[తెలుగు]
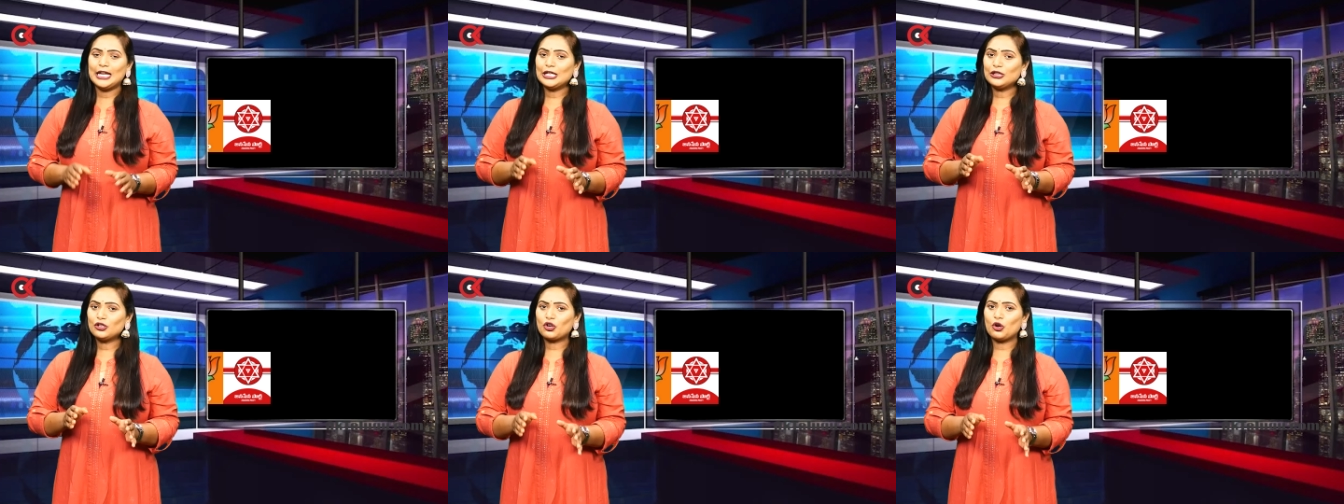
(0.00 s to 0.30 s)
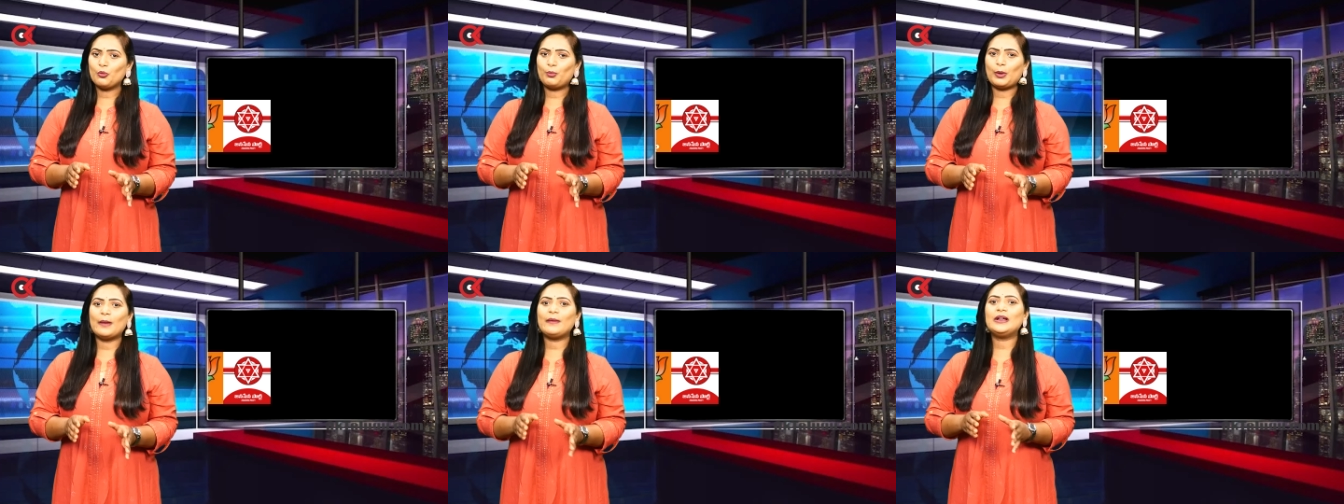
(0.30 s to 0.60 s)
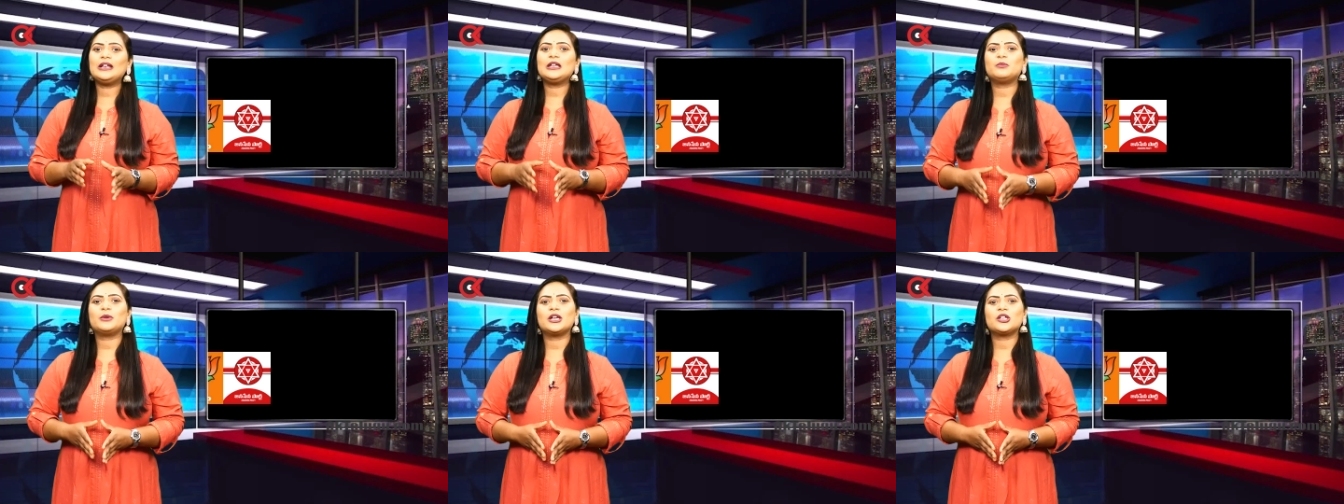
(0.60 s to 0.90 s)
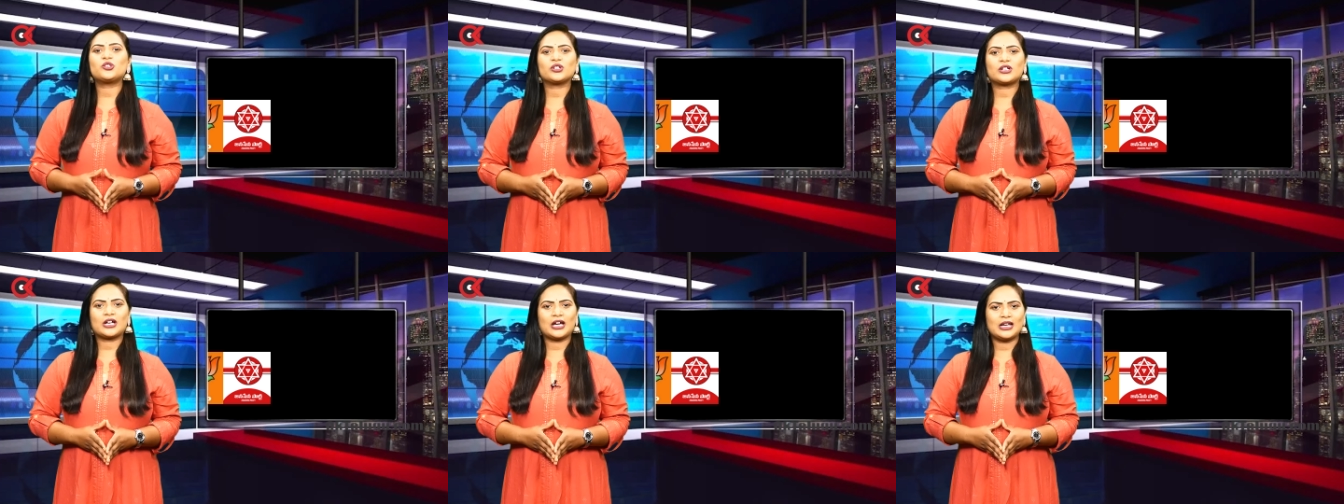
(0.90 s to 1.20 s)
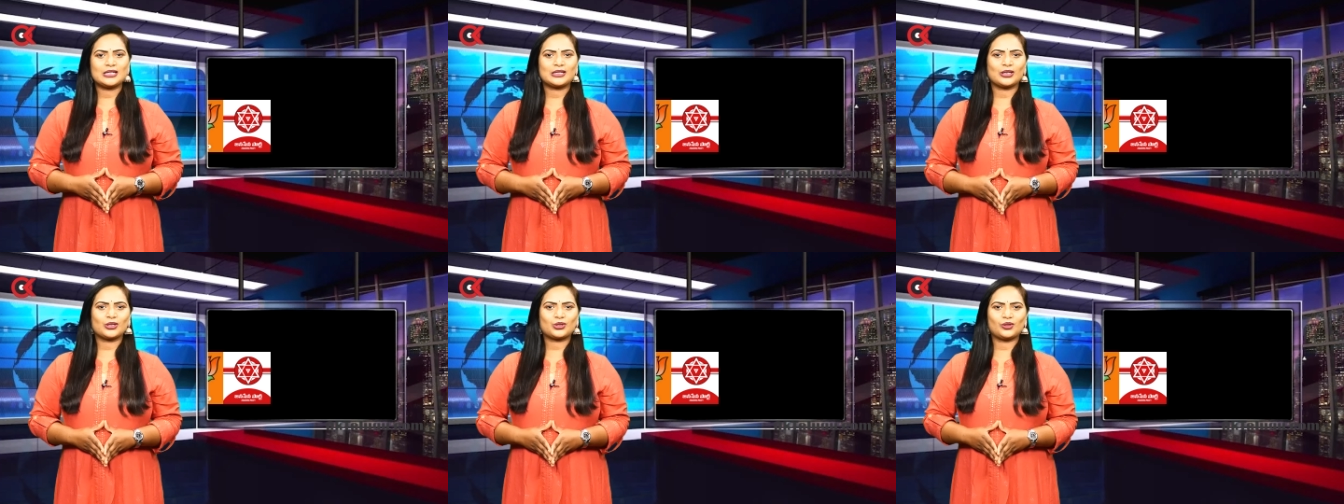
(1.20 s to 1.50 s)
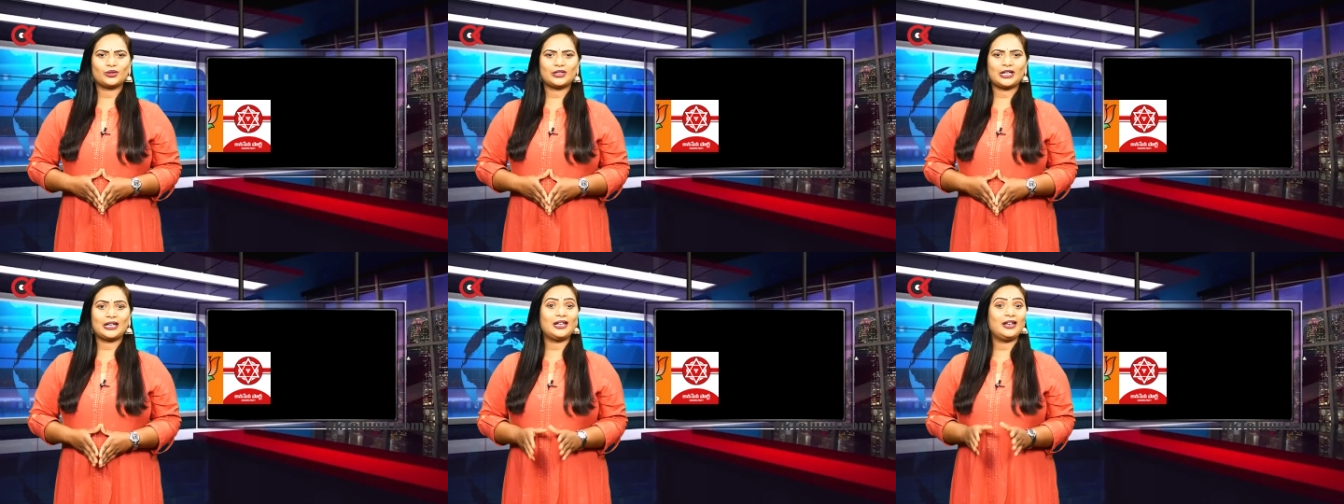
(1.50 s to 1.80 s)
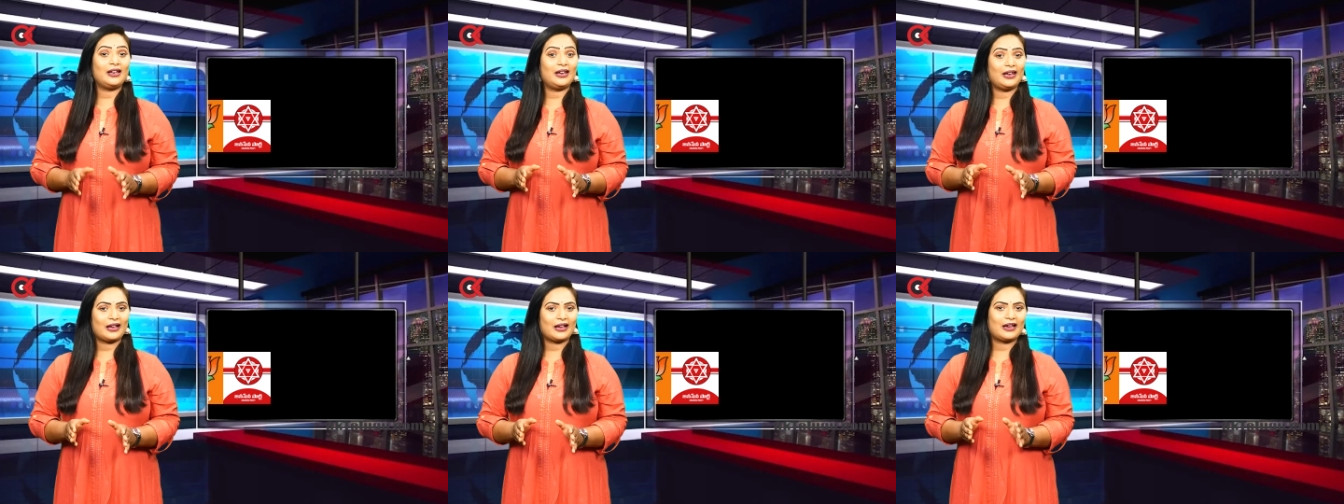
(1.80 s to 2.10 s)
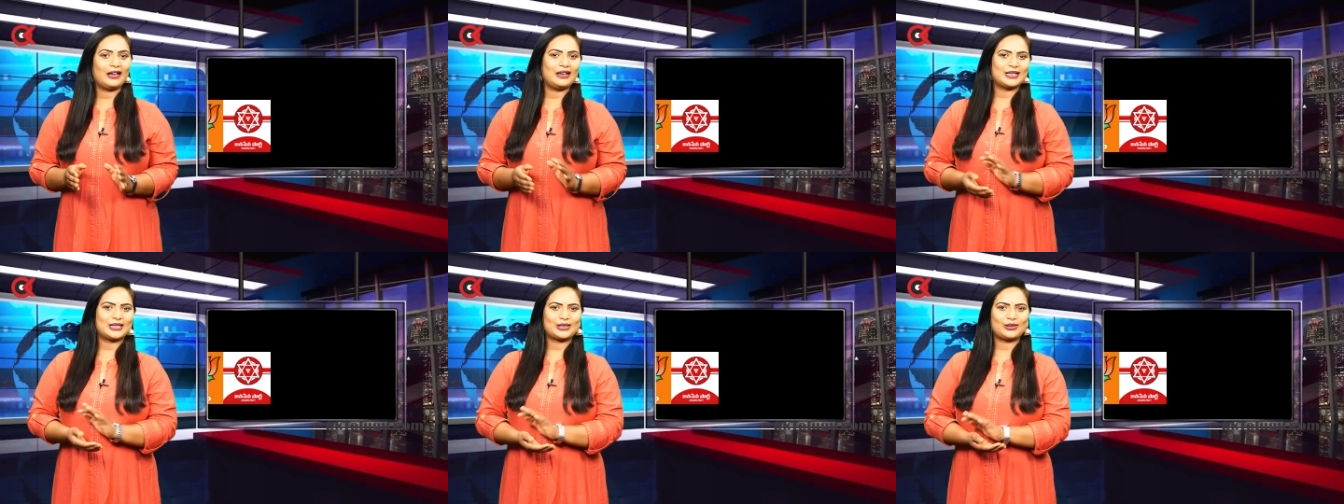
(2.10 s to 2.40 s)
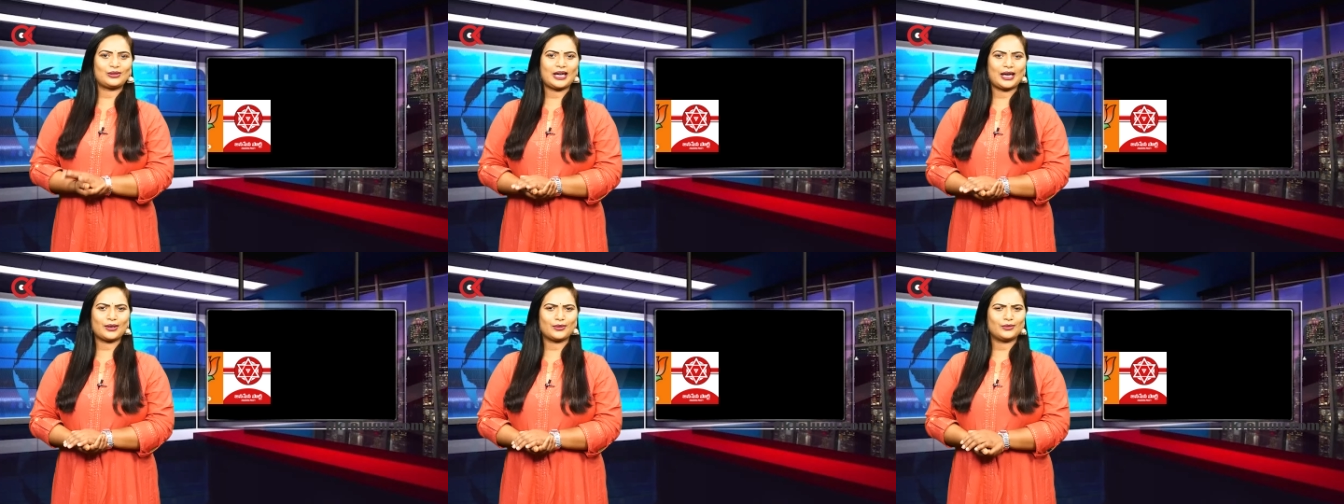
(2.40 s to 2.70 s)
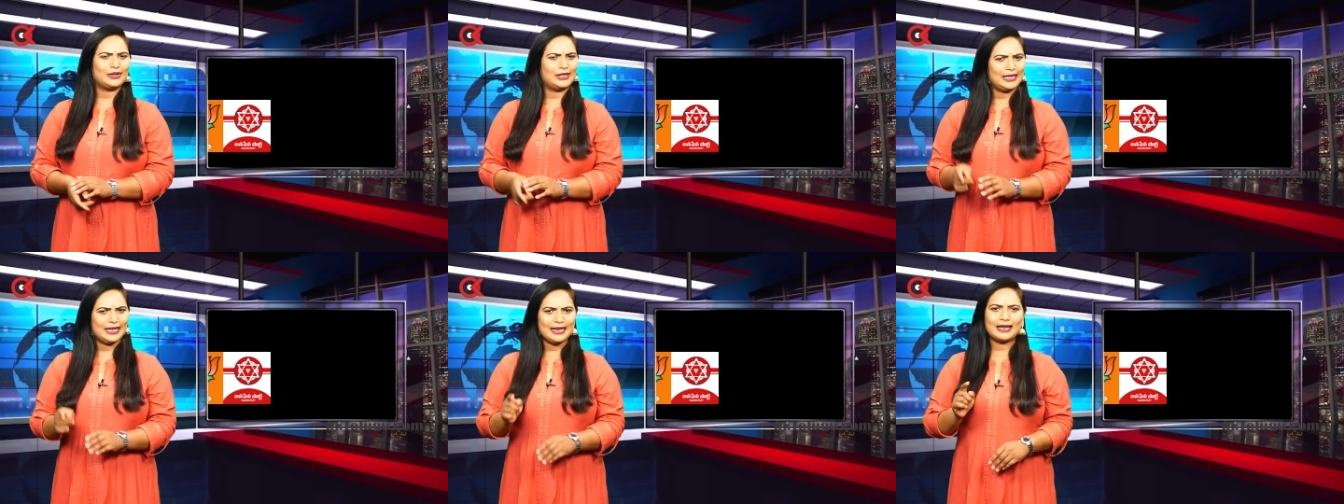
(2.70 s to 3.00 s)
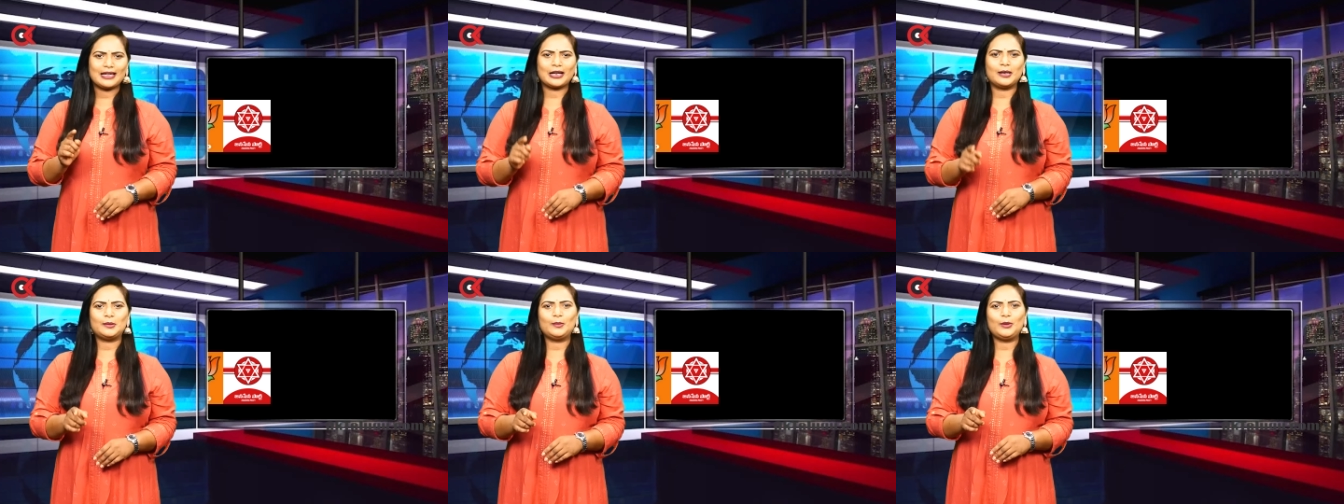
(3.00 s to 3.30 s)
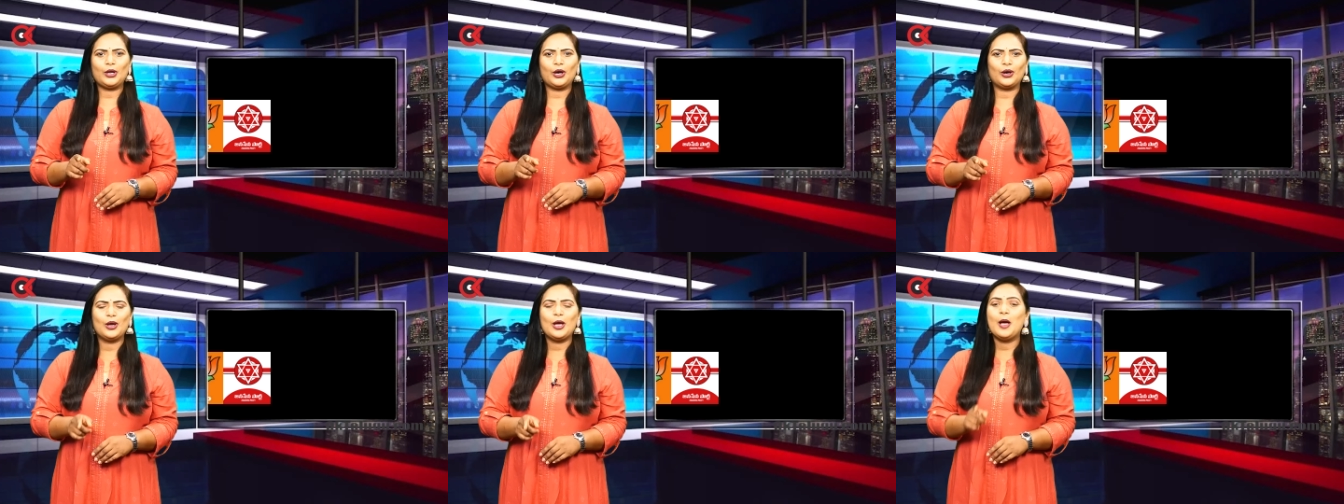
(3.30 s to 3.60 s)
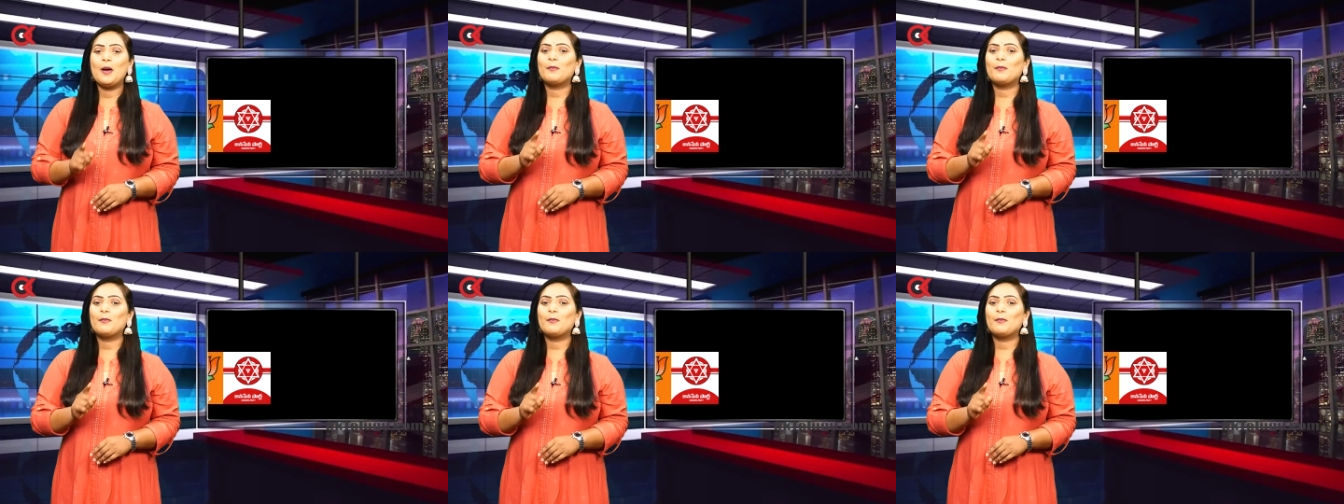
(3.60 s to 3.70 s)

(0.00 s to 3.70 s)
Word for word: ఇందుకు పవన్ ఇమేజ్ కలిసొస్తుందని లెక్కలేస్తున్నారు ఈ క్రమంలో